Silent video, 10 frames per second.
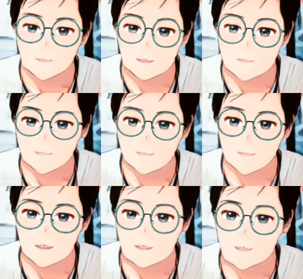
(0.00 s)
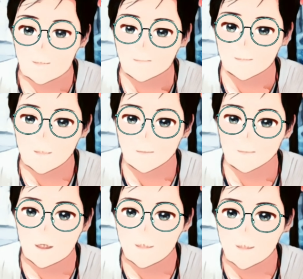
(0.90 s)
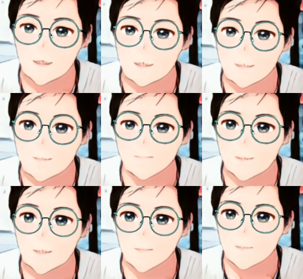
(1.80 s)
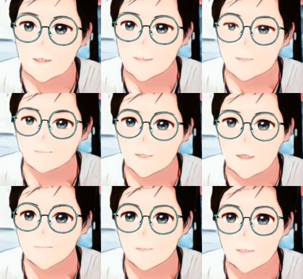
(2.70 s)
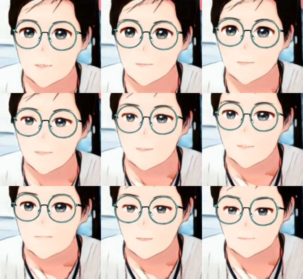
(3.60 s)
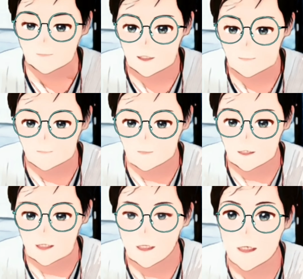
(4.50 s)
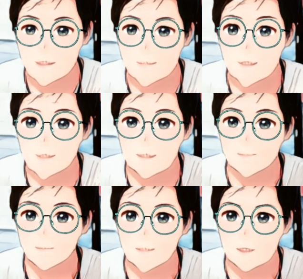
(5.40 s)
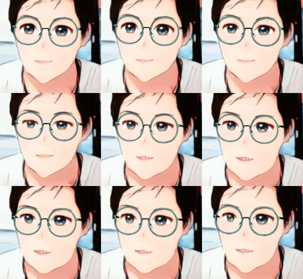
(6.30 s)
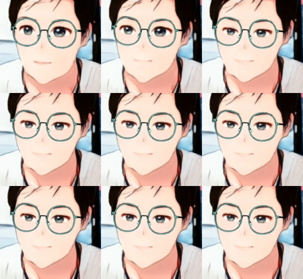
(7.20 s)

nag nag ano ulit ako guys, nag-resend ulit ako guys, nag-fill up ulit ako. Pa-fill up ko ulit guys, nag-send ulit ako. Uh,